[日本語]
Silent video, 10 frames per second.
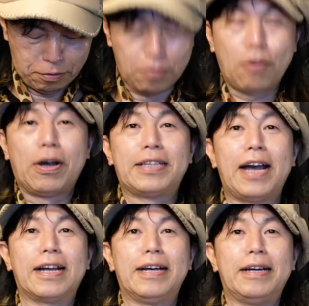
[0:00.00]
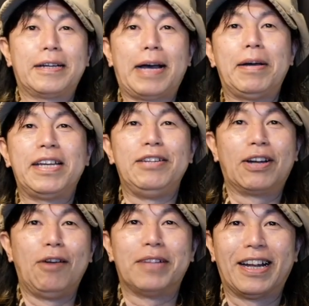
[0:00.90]
ここが 3, カマキリの
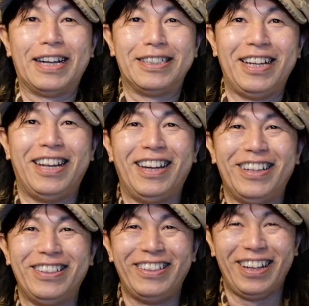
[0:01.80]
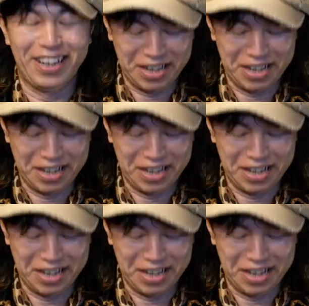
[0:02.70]
顔みたいな感じで